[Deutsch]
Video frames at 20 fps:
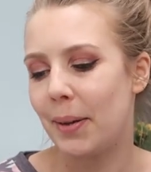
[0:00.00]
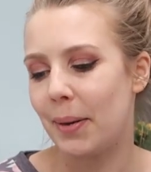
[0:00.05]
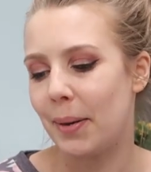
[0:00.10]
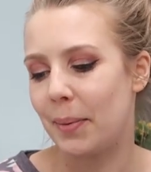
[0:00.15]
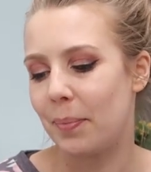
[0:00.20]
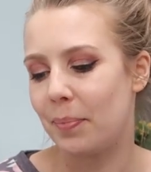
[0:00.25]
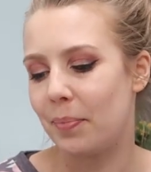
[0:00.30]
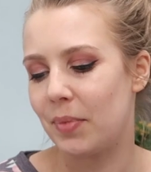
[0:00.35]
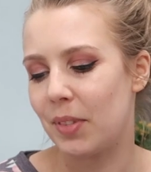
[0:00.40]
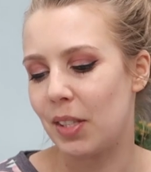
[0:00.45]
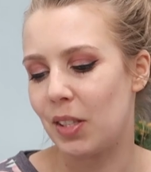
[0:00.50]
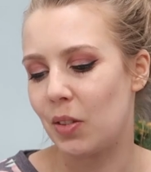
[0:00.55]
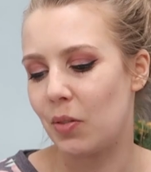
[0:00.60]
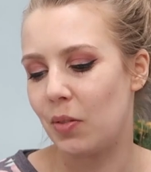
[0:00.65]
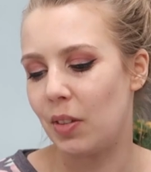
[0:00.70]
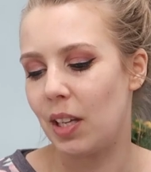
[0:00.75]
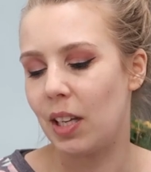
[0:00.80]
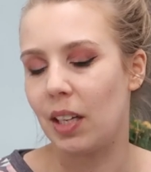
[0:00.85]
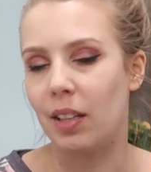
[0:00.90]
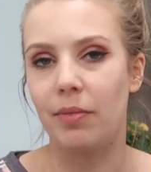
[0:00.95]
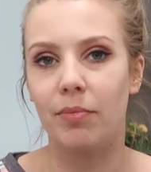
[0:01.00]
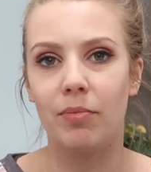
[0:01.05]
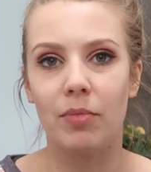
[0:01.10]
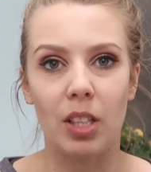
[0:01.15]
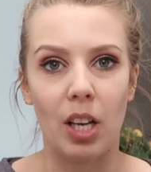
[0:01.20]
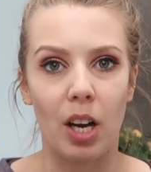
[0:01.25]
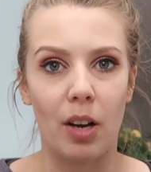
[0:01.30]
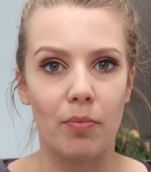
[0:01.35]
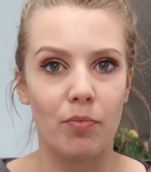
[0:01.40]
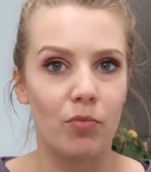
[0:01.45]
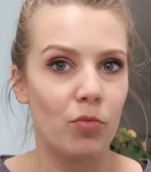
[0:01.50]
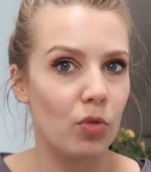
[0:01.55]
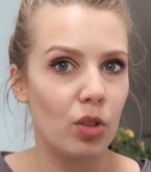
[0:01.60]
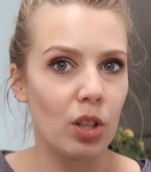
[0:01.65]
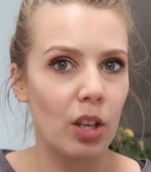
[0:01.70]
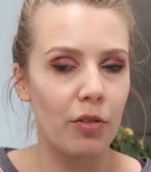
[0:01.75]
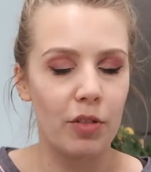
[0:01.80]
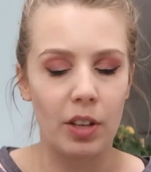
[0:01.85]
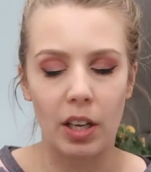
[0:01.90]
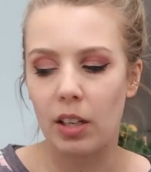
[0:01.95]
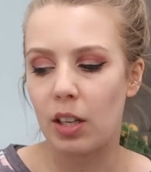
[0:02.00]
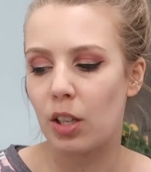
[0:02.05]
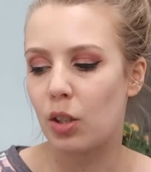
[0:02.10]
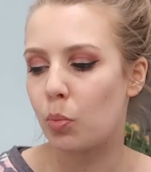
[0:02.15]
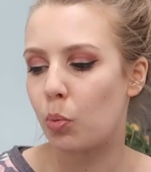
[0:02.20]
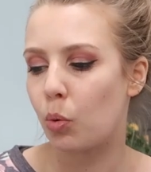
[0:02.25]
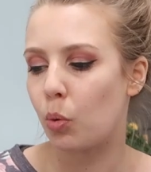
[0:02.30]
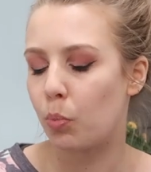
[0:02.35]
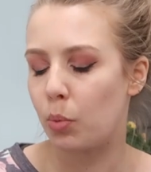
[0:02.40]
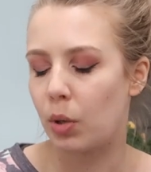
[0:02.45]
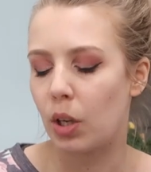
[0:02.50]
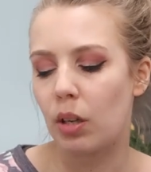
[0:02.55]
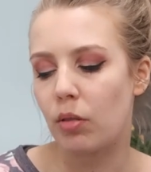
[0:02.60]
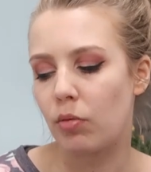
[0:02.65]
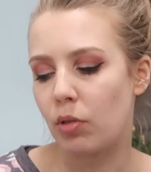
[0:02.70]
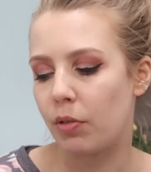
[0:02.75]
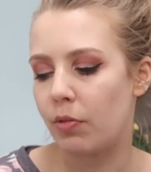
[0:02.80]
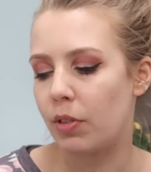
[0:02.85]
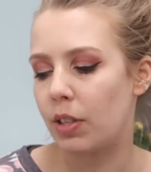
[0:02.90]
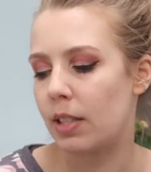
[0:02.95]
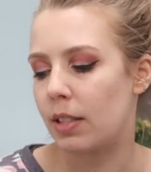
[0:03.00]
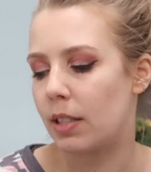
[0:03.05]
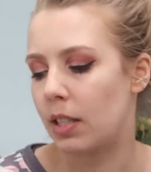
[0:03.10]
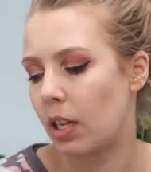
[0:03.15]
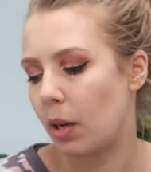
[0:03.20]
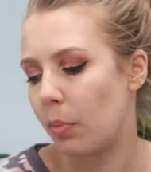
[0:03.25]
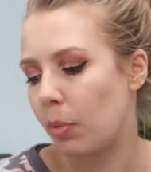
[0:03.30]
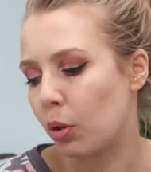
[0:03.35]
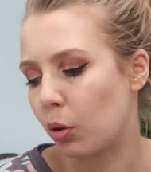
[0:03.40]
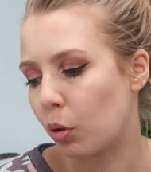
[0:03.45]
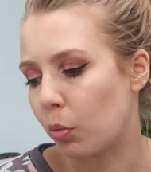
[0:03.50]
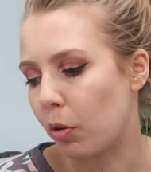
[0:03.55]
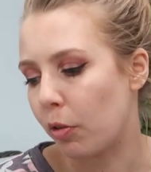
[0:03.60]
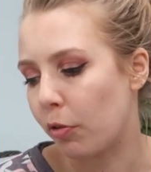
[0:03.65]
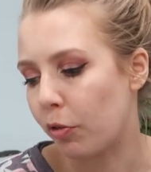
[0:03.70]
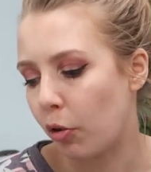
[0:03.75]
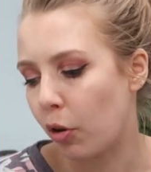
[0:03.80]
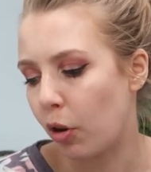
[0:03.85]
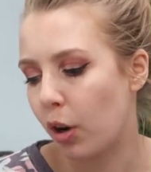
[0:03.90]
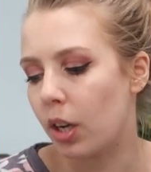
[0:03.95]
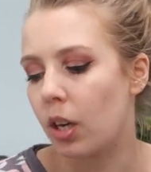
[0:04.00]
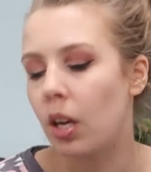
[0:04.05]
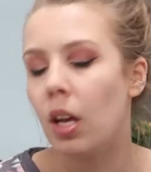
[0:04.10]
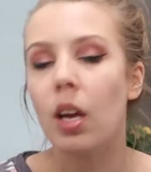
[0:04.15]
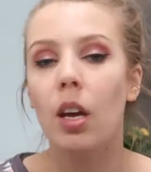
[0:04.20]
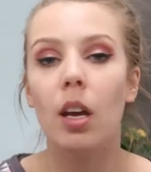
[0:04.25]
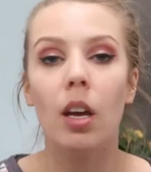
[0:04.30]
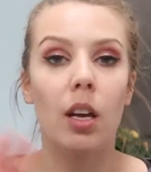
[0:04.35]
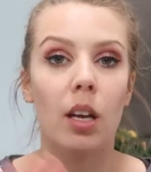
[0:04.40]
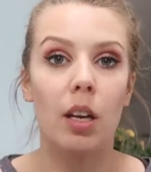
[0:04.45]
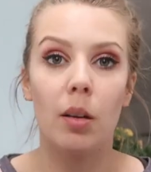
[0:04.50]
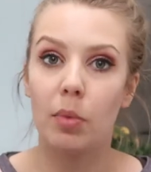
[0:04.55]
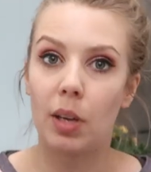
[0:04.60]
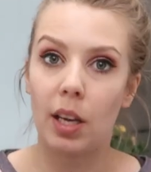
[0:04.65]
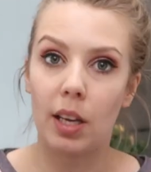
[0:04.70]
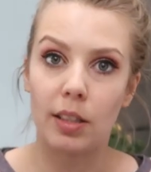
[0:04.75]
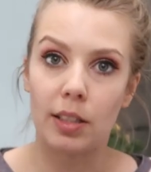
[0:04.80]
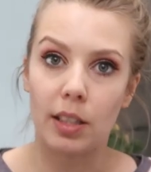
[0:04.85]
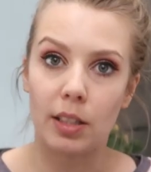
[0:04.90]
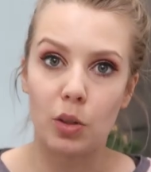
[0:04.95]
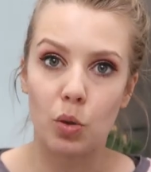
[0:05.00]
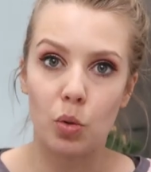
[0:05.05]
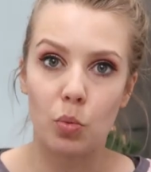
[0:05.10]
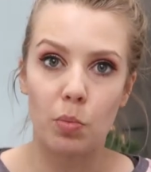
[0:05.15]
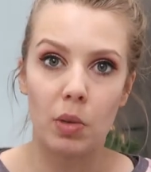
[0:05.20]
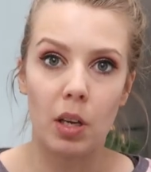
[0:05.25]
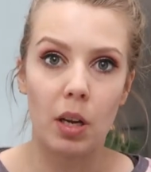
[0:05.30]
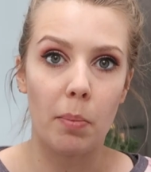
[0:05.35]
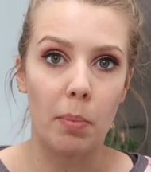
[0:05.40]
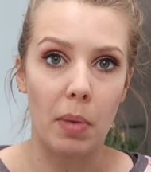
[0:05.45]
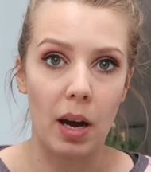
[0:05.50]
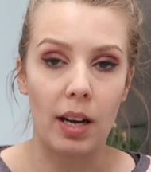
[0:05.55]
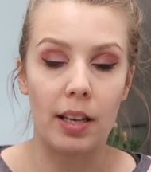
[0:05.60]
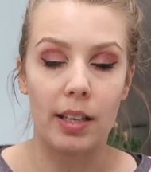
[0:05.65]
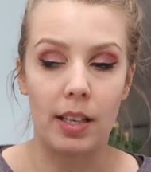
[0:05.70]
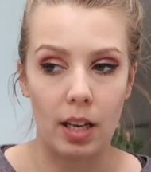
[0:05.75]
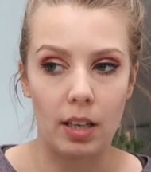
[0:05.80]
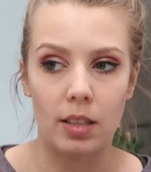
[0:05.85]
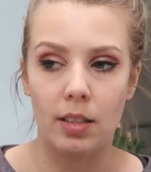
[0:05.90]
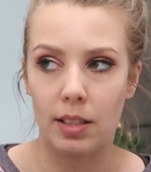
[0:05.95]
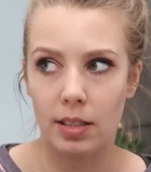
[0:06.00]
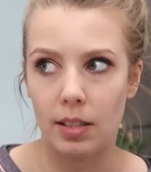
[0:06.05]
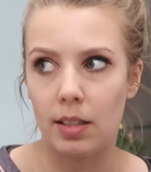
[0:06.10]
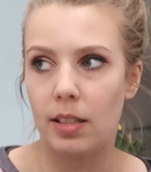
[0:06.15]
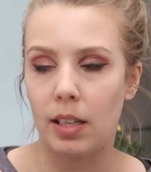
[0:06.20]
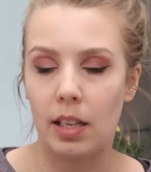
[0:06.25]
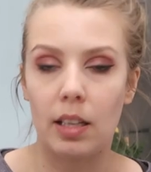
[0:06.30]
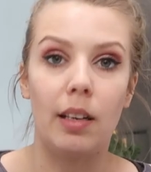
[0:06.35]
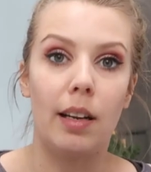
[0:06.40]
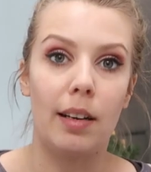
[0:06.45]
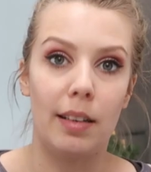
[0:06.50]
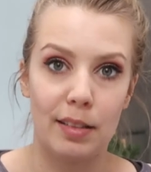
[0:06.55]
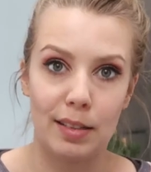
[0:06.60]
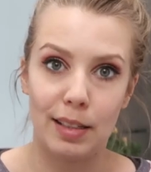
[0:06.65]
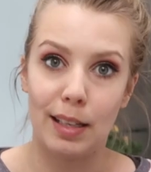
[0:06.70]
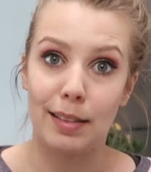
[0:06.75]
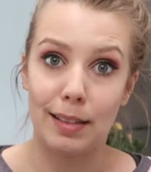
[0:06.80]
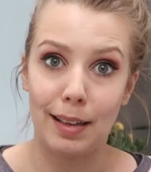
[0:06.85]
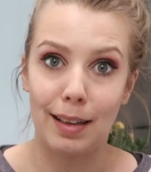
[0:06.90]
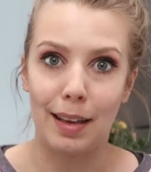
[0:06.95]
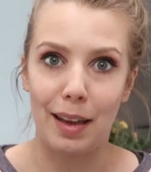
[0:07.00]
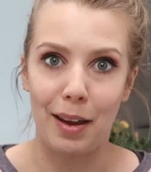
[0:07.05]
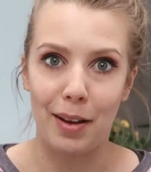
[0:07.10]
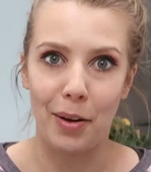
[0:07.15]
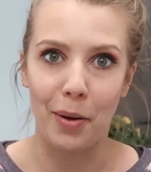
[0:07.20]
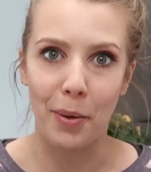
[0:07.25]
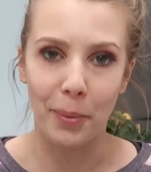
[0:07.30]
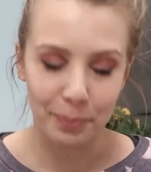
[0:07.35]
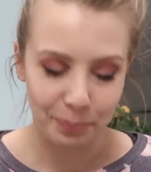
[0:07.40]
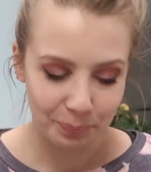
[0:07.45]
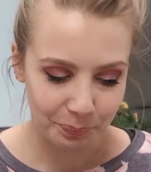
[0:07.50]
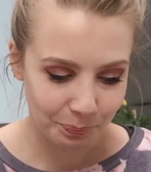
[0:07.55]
Ähm, deswegen, ja, darf Jan das probieren, da wird er sich aber drüber freuen. Im Gegensatz zu mir mag Jan diese Sachen alle sehr, sehr gerne.